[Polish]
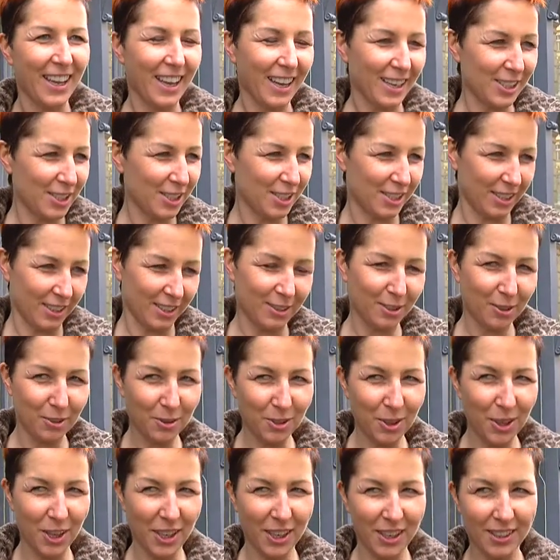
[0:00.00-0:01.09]
a z tej
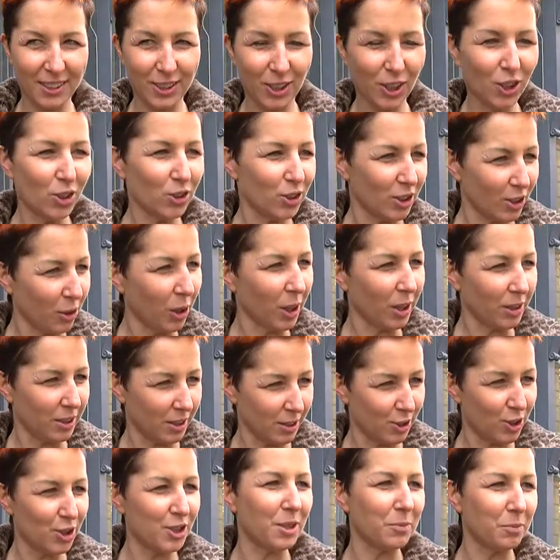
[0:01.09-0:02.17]
drugiej, no
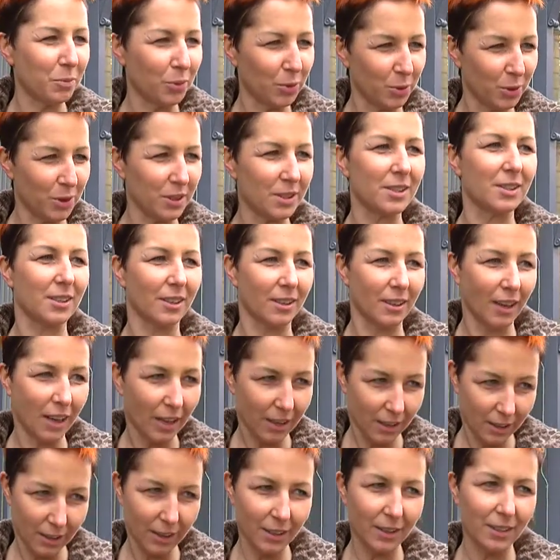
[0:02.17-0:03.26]
teoretycznie póki co,
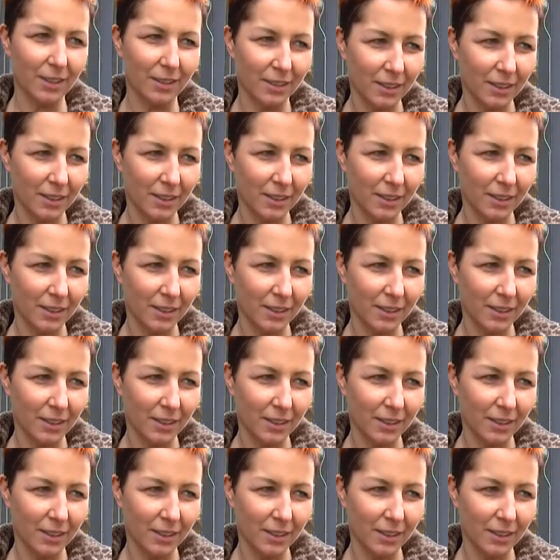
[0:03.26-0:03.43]
ale